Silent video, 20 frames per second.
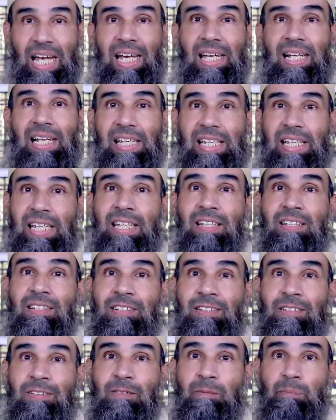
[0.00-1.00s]
عليه
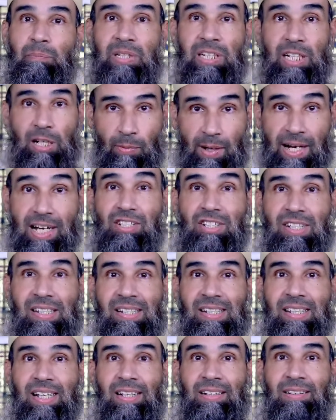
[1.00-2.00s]

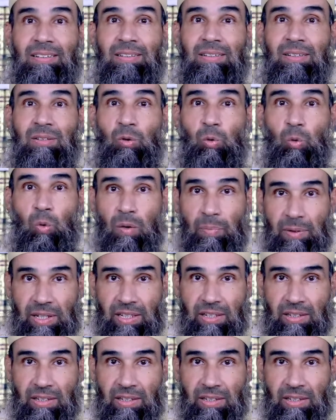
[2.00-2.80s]
بنواجذك وب